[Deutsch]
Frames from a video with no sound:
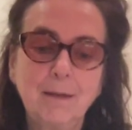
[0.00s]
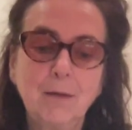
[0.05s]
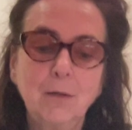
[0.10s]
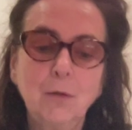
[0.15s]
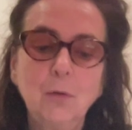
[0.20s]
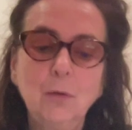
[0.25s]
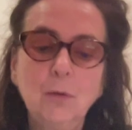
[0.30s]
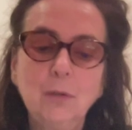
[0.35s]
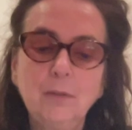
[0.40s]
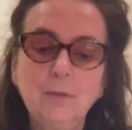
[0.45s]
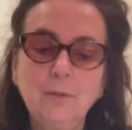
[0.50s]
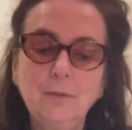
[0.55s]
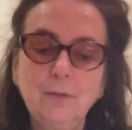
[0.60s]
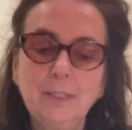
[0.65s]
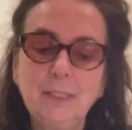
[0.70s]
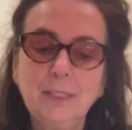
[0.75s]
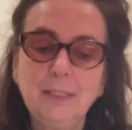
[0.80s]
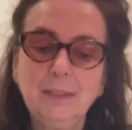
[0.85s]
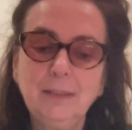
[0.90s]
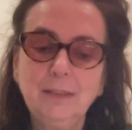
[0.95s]
Ohne
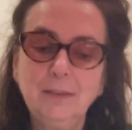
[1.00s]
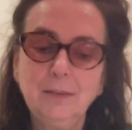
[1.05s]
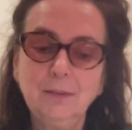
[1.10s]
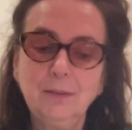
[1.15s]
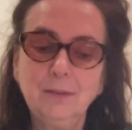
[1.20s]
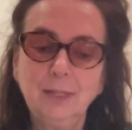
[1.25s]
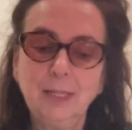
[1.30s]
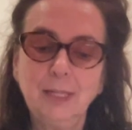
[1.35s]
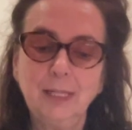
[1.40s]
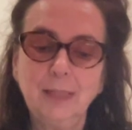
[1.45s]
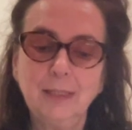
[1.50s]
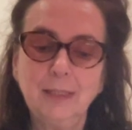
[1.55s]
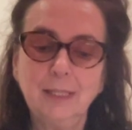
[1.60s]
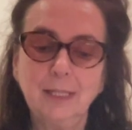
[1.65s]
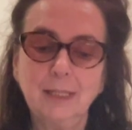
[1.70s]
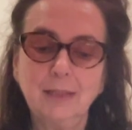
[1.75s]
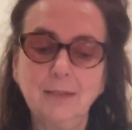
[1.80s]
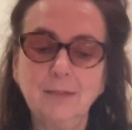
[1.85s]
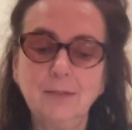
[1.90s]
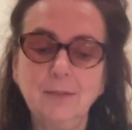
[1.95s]
Frieden zu sein,
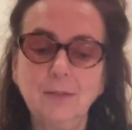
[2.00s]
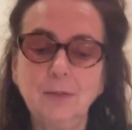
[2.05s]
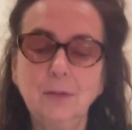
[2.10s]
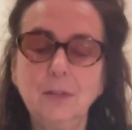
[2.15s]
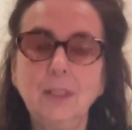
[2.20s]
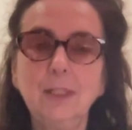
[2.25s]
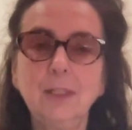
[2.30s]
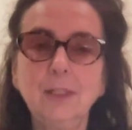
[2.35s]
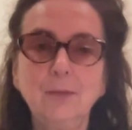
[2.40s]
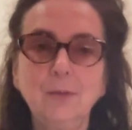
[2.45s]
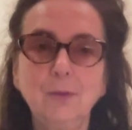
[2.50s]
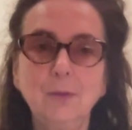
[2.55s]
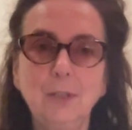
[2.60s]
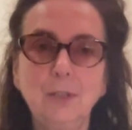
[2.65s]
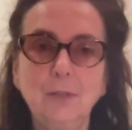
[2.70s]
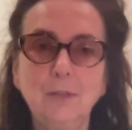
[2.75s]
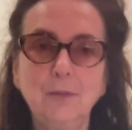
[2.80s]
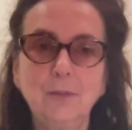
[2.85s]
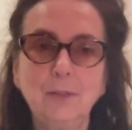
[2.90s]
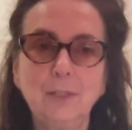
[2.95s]
kannst du nichts für
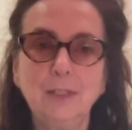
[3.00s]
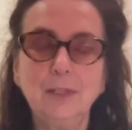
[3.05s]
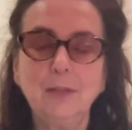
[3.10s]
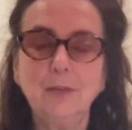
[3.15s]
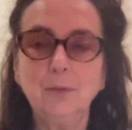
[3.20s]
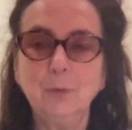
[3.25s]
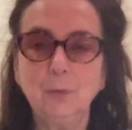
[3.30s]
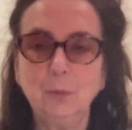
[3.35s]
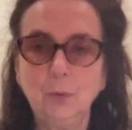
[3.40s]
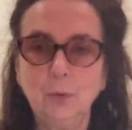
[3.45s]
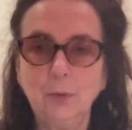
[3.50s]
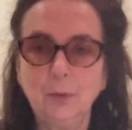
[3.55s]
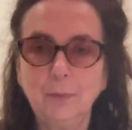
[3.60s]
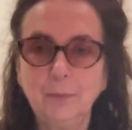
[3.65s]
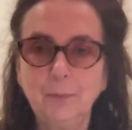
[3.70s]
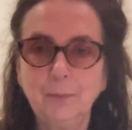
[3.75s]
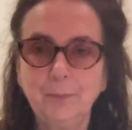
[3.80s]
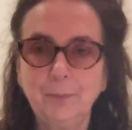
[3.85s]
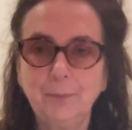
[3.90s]
den Frieden tun.